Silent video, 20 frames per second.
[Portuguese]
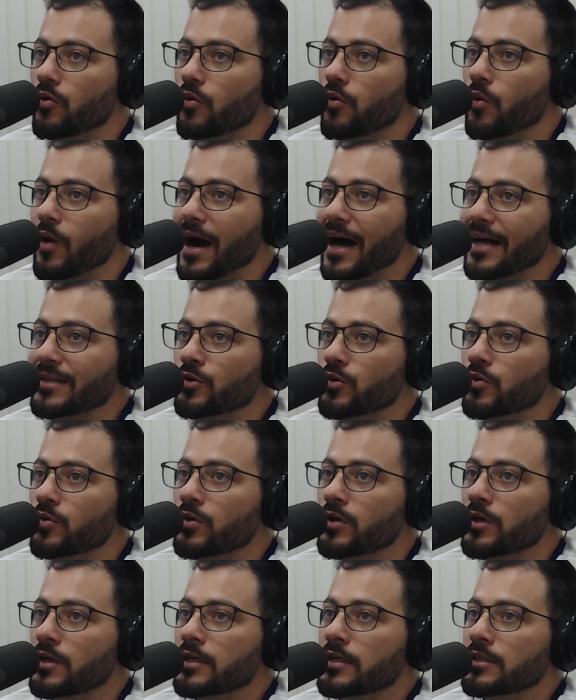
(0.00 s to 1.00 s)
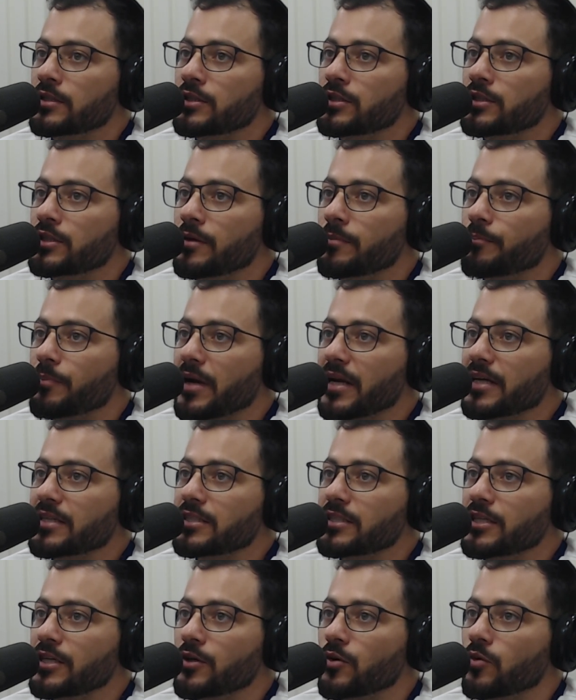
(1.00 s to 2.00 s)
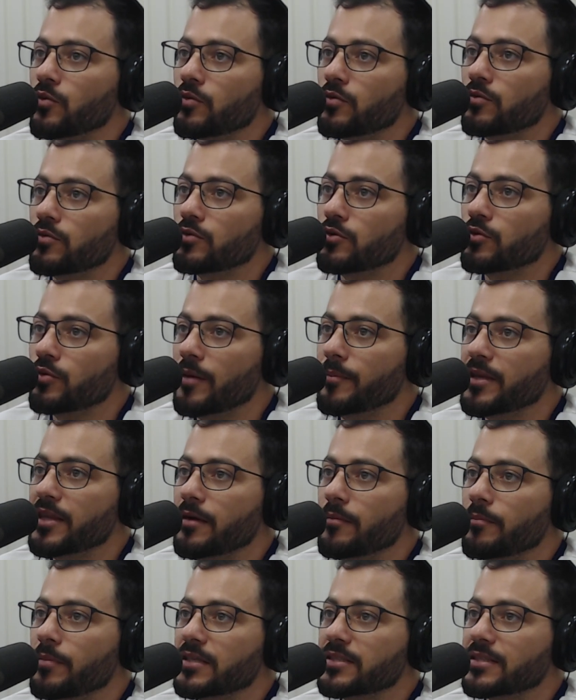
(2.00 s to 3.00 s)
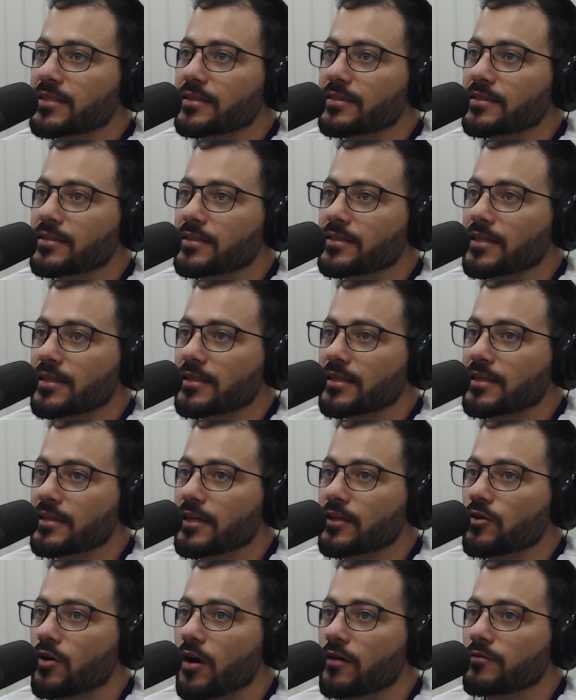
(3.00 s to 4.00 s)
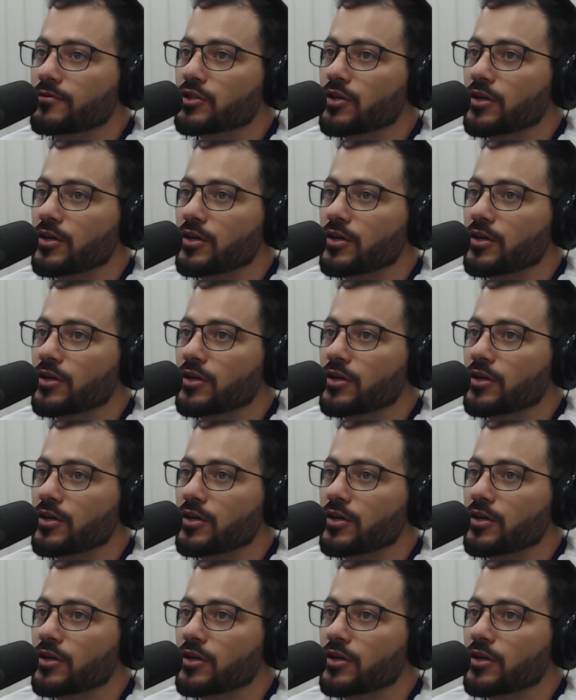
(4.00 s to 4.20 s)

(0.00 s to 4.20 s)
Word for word: o Ado de Pretinho do MDB 779,